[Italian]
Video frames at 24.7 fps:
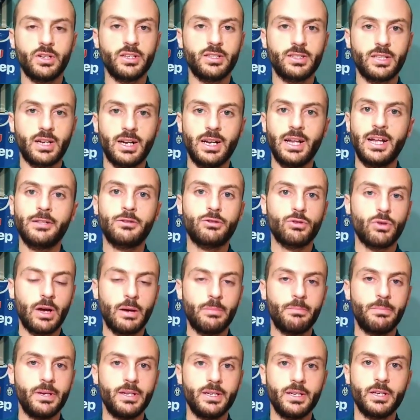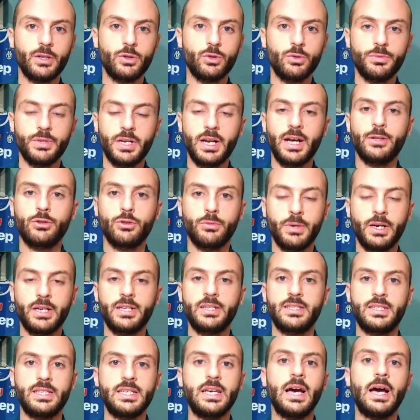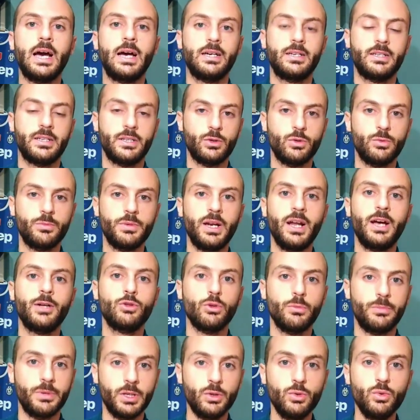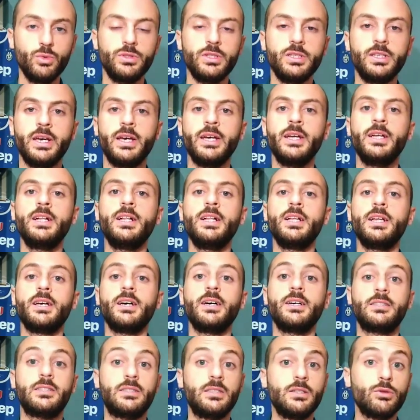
che tra l'altro ha appena recuperato, pare sia recuperato per Udine eh,